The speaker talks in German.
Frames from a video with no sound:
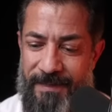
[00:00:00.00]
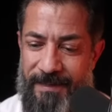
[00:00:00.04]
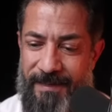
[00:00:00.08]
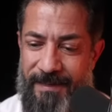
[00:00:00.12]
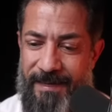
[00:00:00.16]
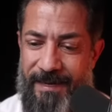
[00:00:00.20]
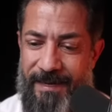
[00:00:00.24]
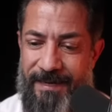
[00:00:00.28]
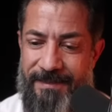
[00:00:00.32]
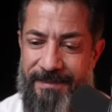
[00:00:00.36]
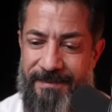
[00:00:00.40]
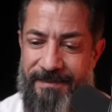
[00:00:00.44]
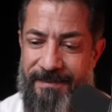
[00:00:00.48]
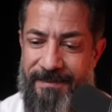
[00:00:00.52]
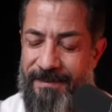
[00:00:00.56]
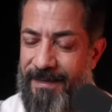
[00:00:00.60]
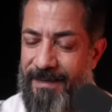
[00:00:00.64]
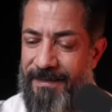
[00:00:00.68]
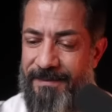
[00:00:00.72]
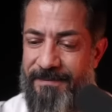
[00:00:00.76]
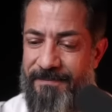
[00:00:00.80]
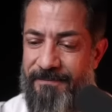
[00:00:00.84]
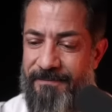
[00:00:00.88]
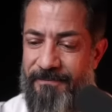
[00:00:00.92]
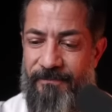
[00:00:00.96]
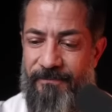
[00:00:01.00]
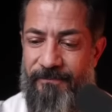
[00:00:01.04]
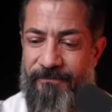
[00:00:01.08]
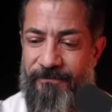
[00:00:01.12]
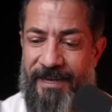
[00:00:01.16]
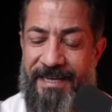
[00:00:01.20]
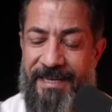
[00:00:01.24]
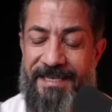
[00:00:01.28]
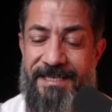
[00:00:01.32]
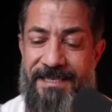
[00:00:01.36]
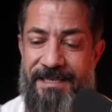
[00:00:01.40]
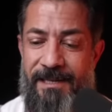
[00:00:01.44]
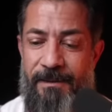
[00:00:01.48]
ein, ein
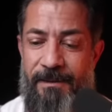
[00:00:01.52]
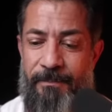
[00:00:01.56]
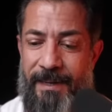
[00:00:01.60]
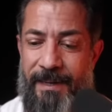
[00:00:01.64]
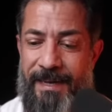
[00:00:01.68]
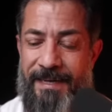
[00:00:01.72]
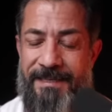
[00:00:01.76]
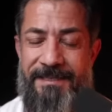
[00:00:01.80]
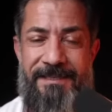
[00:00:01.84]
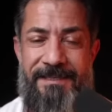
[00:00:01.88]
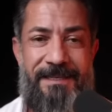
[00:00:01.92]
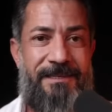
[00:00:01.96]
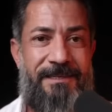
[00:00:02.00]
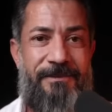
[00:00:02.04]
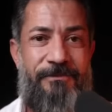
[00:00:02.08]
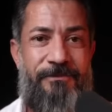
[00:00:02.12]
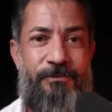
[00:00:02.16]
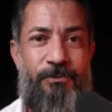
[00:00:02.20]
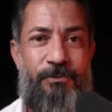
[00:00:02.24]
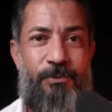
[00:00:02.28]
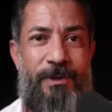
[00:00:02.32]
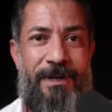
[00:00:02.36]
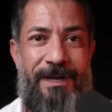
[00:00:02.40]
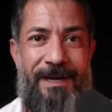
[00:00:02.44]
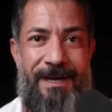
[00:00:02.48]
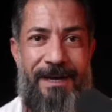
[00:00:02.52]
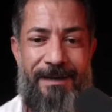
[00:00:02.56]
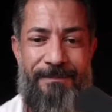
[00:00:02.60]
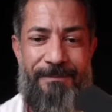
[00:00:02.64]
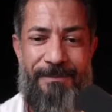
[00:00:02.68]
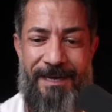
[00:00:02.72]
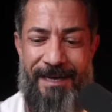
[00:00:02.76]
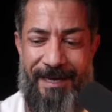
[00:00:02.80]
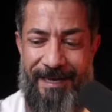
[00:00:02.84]
Wechselbad der Gefühle habe,